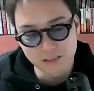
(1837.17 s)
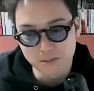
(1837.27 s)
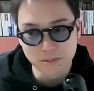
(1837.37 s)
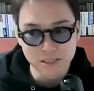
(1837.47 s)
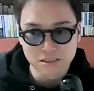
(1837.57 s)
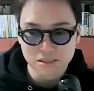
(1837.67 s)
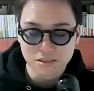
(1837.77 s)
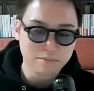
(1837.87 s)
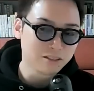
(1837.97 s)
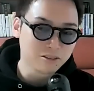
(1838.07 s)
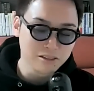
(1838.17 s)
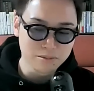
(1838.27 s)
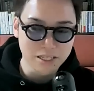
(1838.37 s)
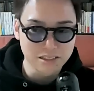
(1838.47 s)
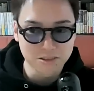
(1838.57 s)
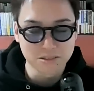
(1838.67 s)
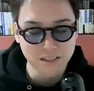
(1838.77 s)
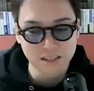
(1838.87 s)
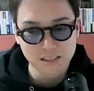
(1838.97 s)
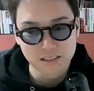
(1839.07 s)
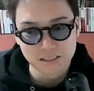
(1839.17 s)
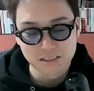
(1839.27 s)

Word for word: いだと思います。まあ、時と場合によるんで、